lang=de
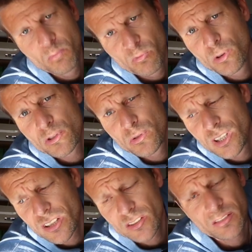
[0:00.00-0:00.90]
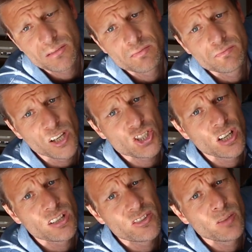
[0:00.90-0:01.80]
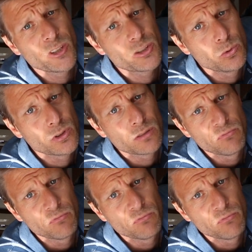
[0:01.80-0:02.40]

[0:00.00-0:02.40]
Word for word: funktioniert das wahrscheinlich ziemlich gut.